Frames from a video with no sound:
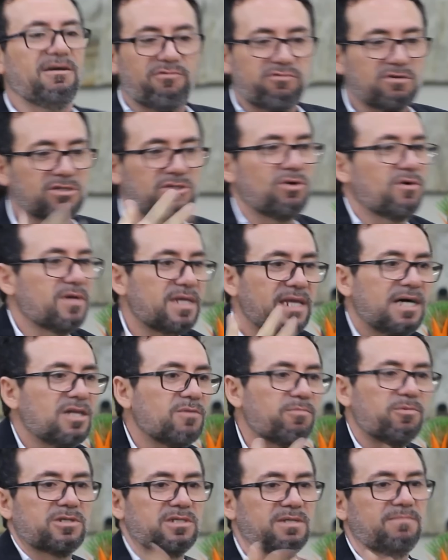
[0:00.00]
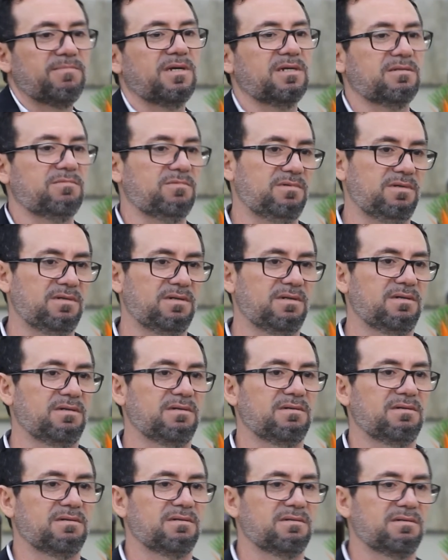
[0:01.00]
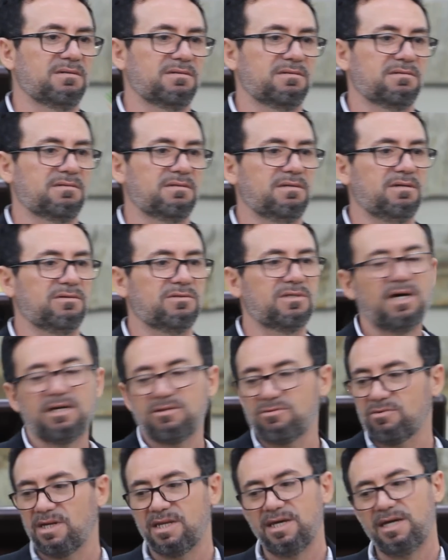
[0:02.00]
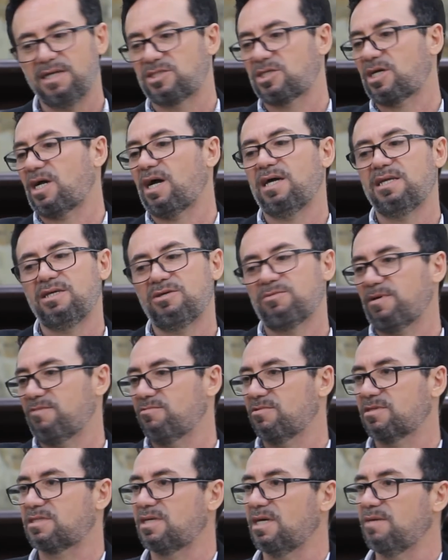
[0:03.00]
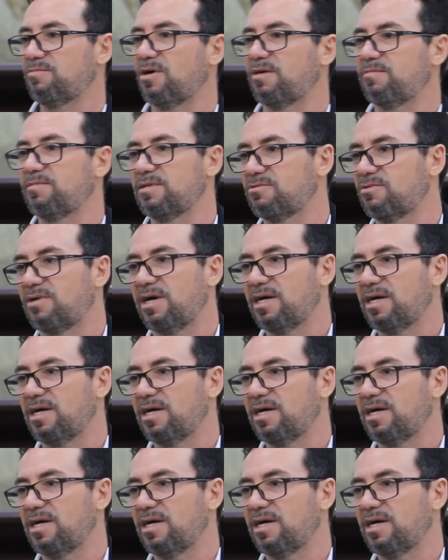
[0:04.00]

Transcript: funcionando por si mesmo. Entendeu? Dando leite, carinho para você, meu amigo, o